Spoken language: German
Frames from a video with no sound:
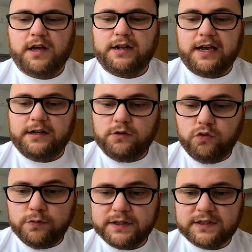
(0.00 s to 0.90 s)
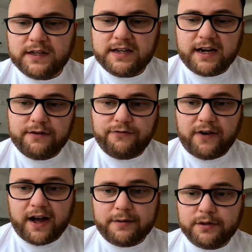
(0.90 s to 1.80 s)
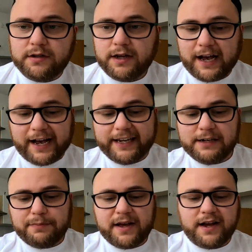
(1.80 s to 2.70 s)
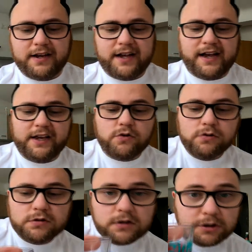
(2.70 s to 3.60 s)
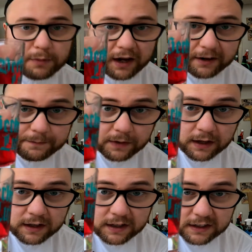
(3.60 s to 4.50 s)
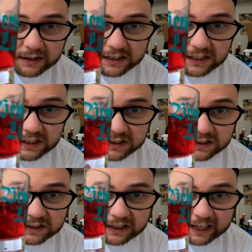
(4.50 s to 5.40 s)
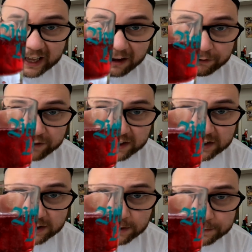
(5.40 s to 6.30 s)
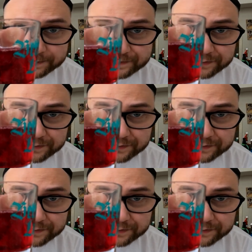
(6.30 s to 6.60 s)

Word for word: hat eine übelst geniale Farbe. Heidelbeer Akai, guckt euch mal an. Dieses kräftige,